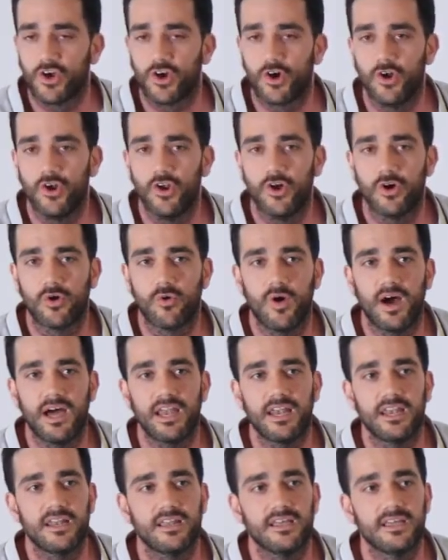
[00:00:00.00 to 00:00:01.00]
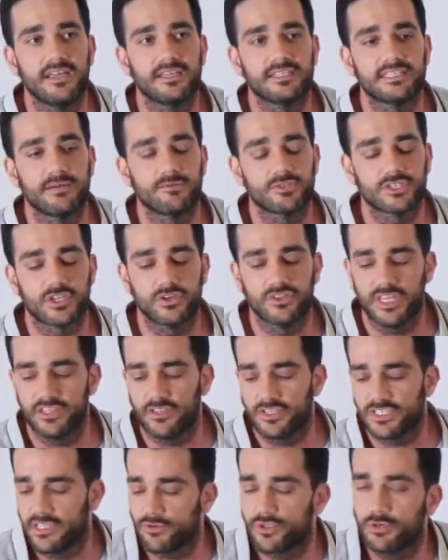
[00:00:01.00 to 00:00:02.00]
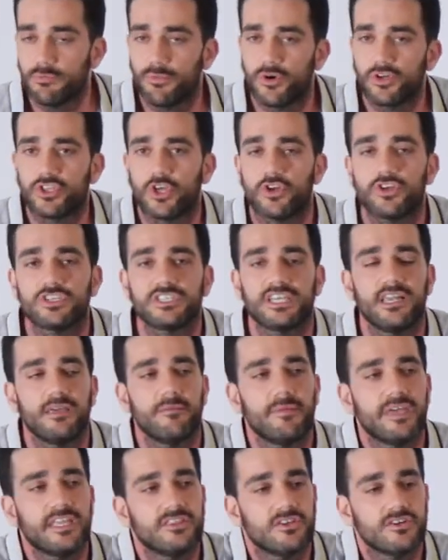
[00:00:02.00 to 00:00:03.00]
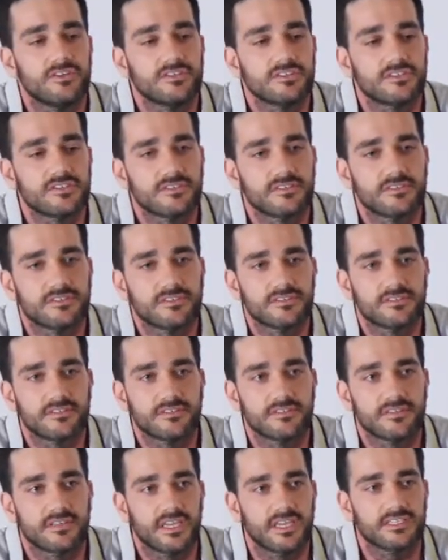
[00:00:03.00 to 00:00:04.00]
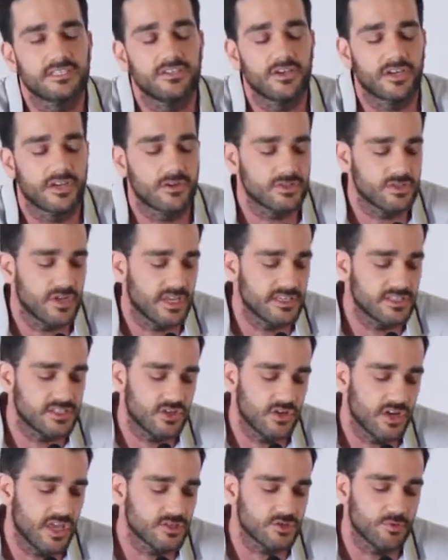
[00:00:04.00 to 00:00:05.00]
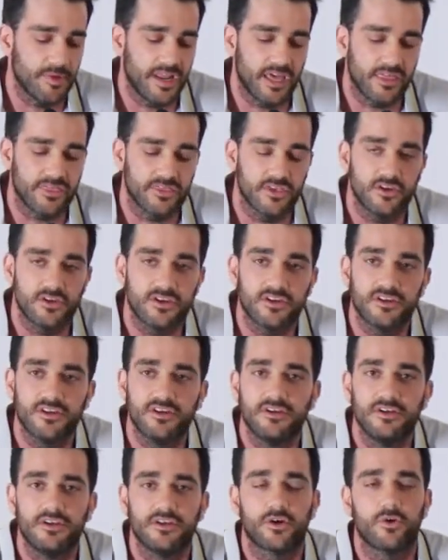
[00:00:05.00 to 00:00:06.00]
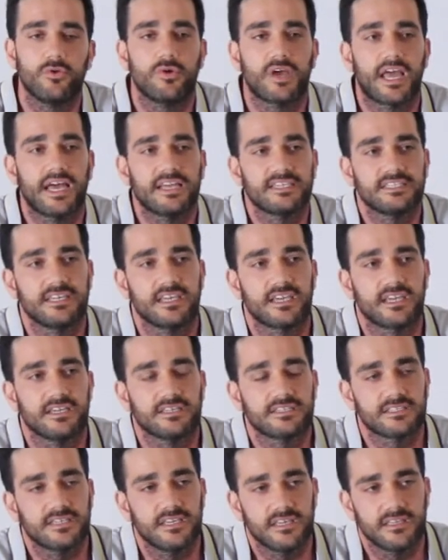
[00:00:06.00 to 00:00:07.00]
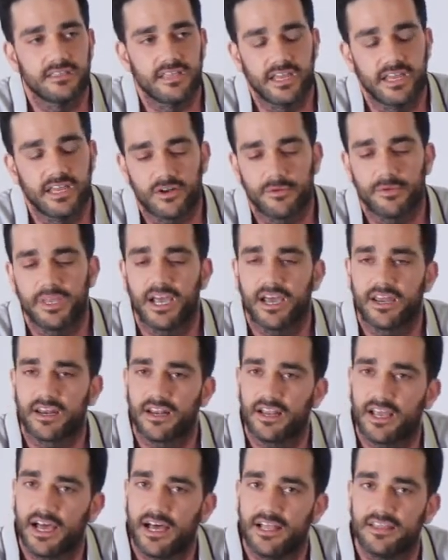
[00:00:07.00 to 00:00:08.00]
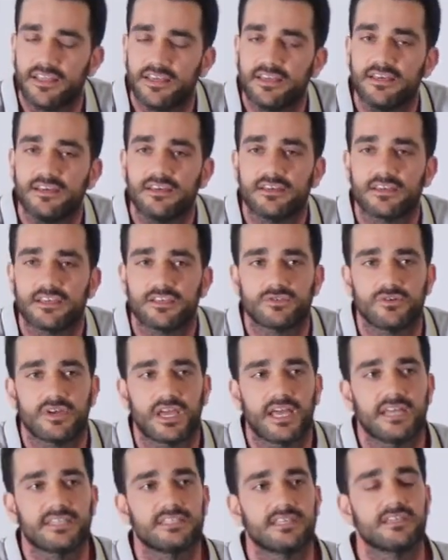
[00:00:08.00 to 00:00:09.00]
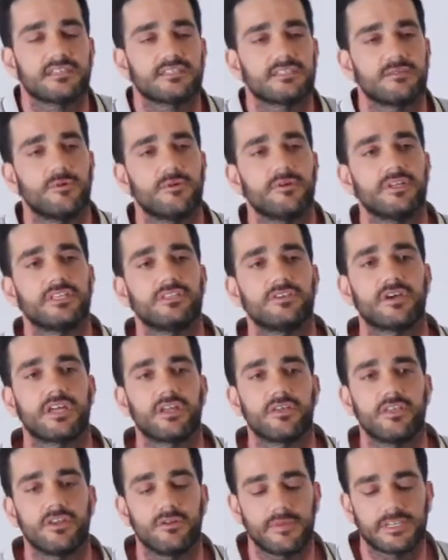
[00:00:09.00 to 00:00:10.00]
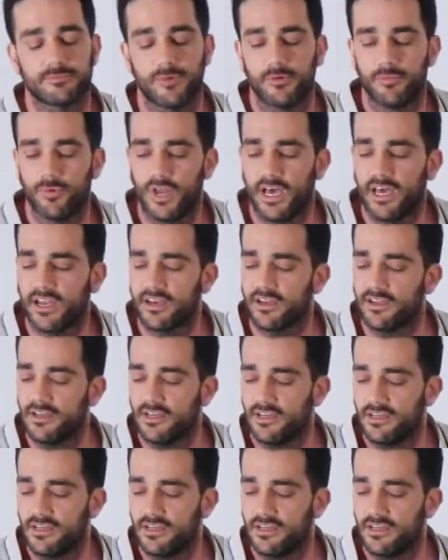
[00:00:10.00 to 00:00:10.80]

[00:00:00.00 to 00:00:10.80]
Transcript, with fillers: con lo cual estamos contentos y tenemos un poco todos los elementos que es, yo creo que es una historia de superación, con un casting que es eh, Dani Rovira que es un casting en este momento, yo creo, de lo más popular.